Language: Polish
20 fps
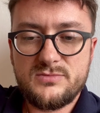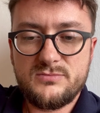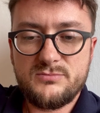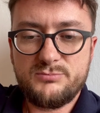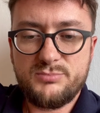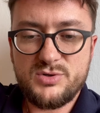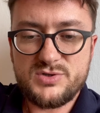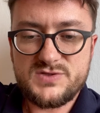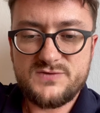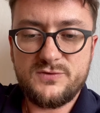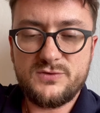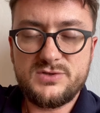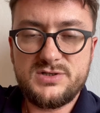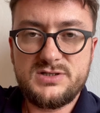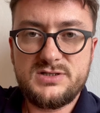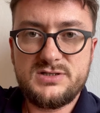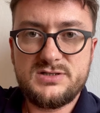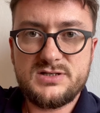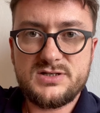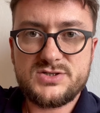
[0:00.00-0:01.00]

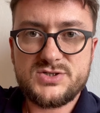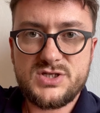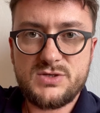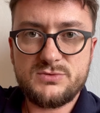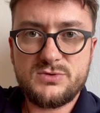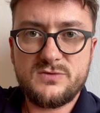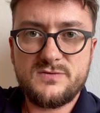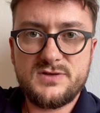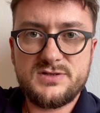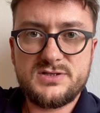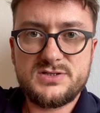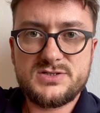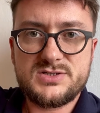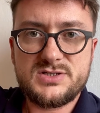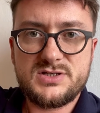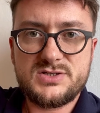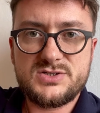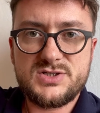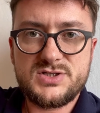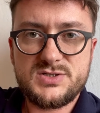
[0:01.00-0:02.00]
pozwolili na kształtowanie
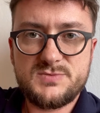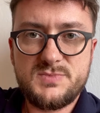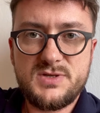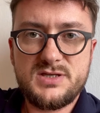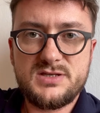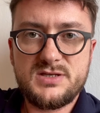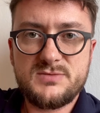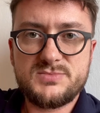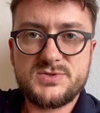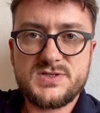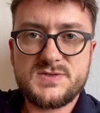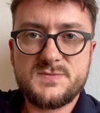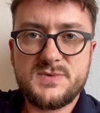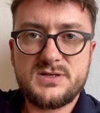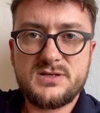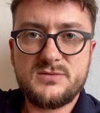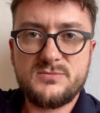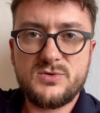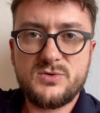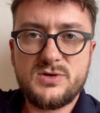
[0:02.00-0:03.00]
się, rzeźbienie przez
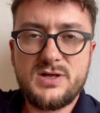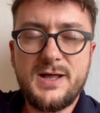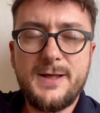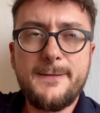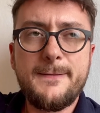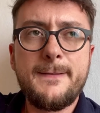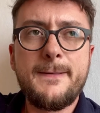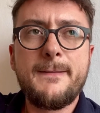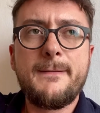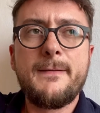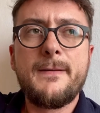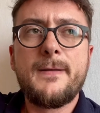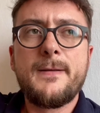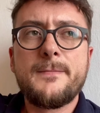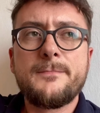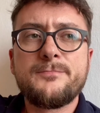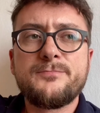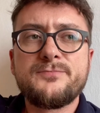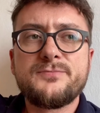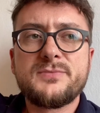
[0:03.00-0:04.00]
Pana Boga.
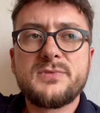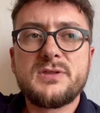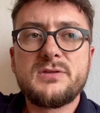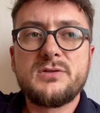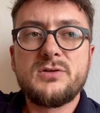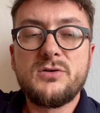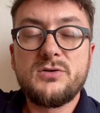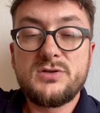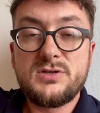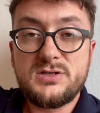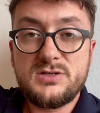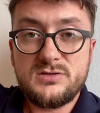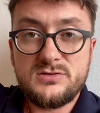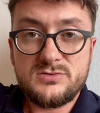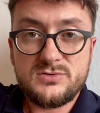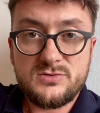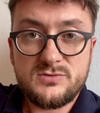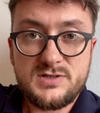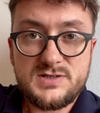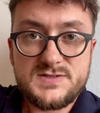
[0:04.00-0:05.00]
No i
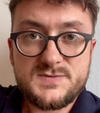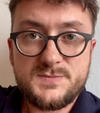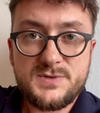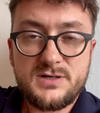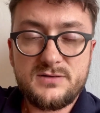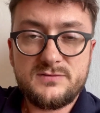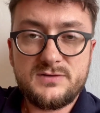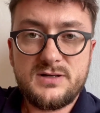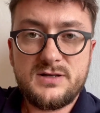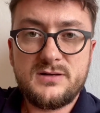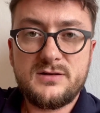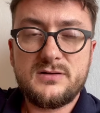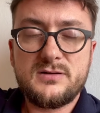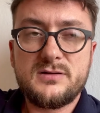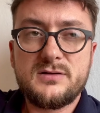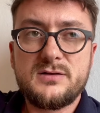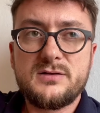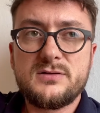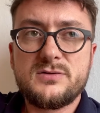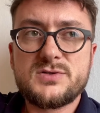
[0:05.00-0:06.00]
druga sprawa,
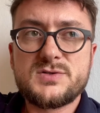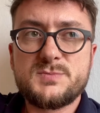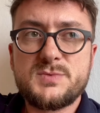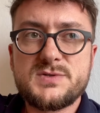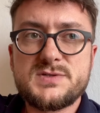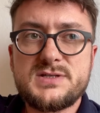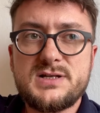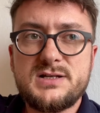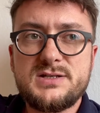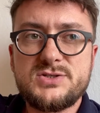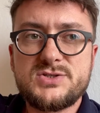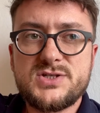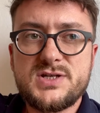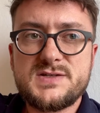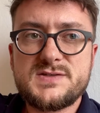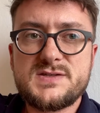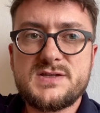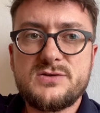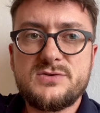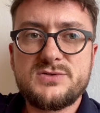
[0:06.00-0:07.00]
e, rozpoznali
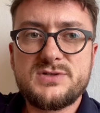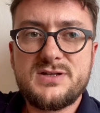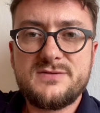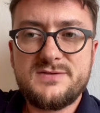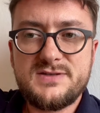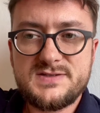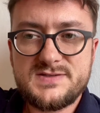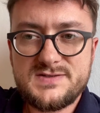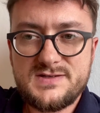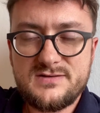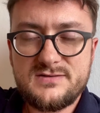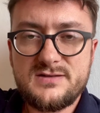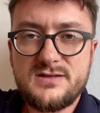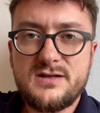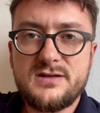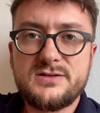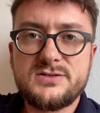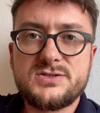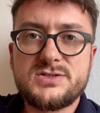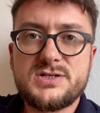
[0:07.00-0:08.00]
czas tego
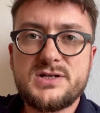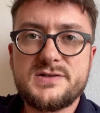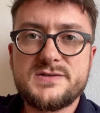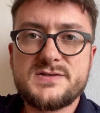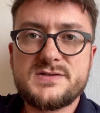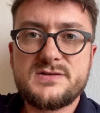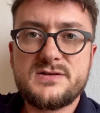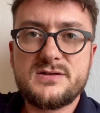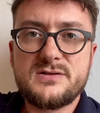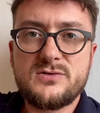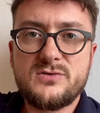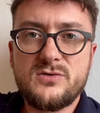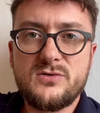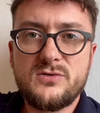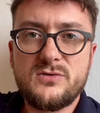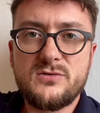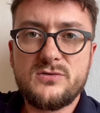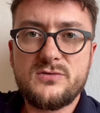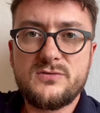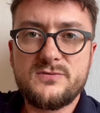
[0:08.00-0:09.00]
nawiedzenia, czas
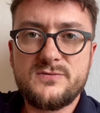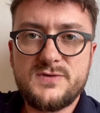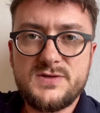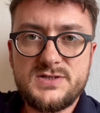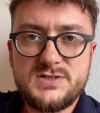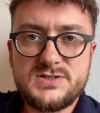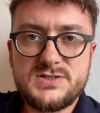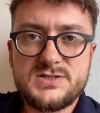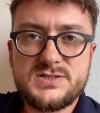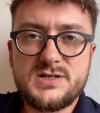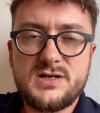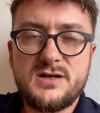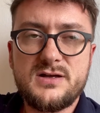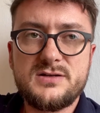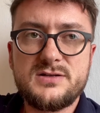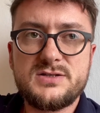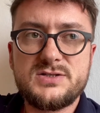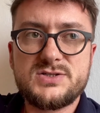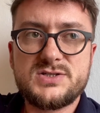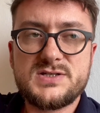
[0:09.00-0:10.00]
tego wyjścia
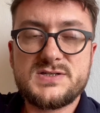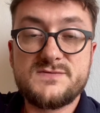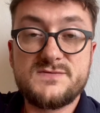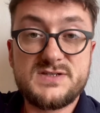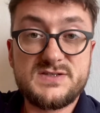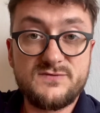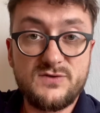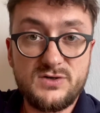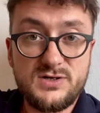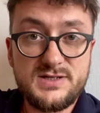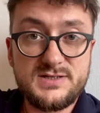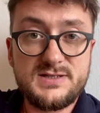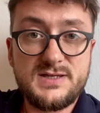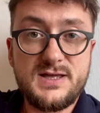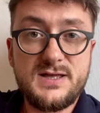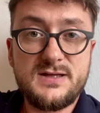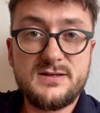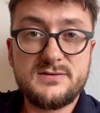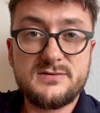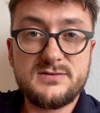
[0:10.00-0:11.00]
i czas
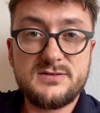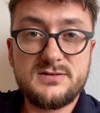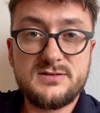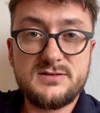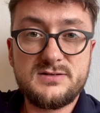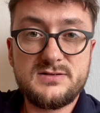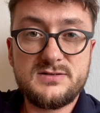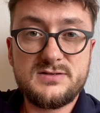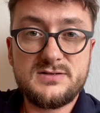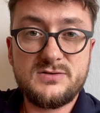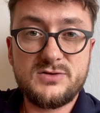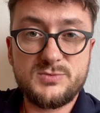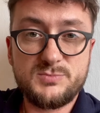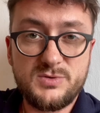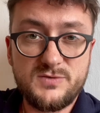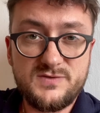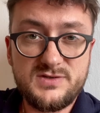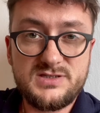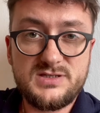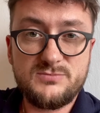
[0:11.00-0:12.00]
wyzwolenia, i w
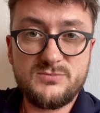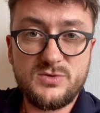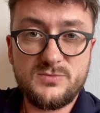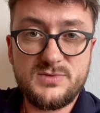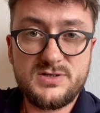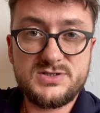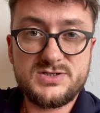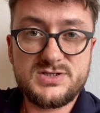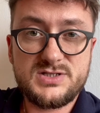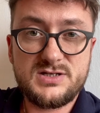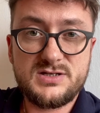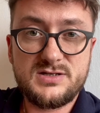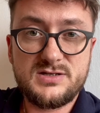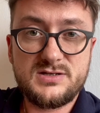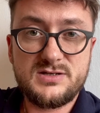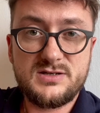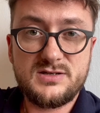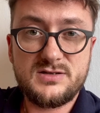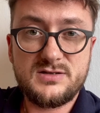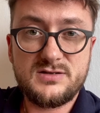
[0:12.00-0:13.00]
odpowiednim momencie
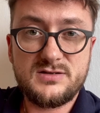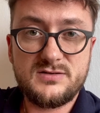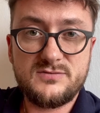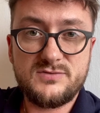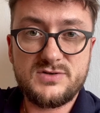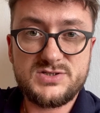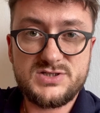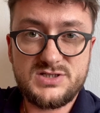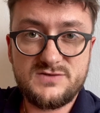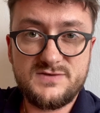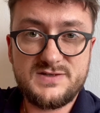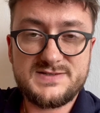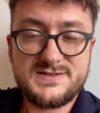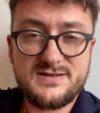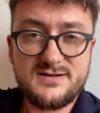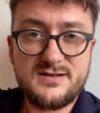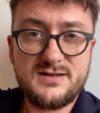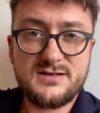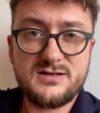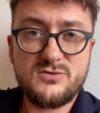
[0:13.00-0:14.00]
właściwie
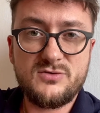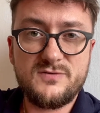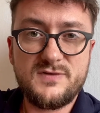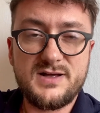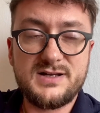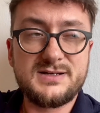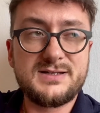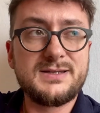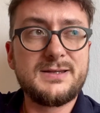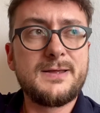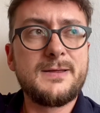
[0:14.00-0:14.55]
zareagowali.